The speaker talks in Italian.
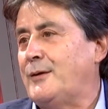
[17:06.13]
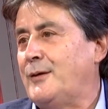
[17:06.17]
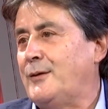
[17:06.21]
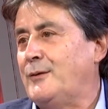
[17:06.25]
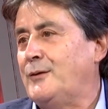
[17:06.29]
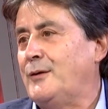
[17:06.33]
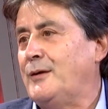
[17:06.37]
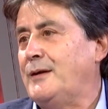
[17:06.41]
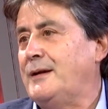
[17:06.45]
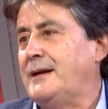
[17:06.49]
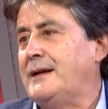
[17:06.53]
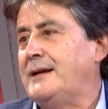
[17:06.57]
che
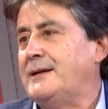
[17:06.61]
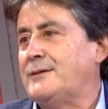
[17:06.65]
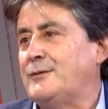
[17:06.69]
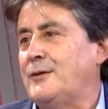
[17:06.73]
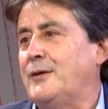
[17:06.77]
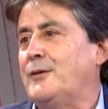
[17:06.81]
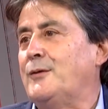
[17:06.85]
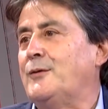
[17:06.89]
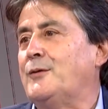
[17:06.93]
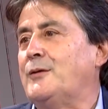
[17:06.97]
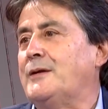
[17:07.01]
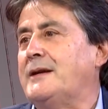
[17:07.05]
uno dei
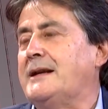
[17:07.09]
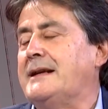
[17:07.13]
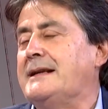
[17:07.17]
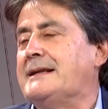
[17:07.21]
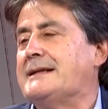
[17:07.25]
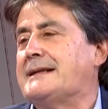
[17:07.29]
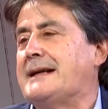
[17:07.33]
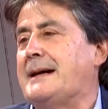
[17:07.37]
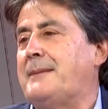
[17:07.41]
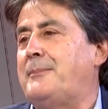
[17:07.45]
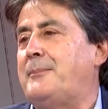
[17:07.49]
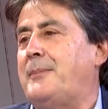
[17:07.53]
suoi coccodrilli
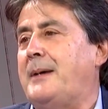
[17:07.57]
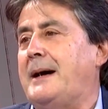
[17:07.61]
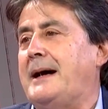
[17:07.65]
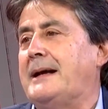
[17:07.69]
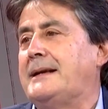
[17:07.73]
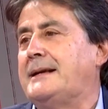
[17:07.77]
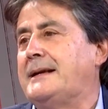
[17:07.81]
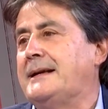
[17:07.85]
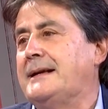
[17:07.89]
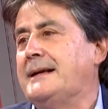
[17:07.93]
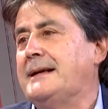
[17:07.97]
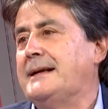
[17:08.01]

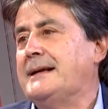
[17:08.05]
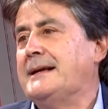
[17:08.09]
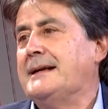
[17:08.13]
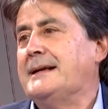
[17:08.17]
scappati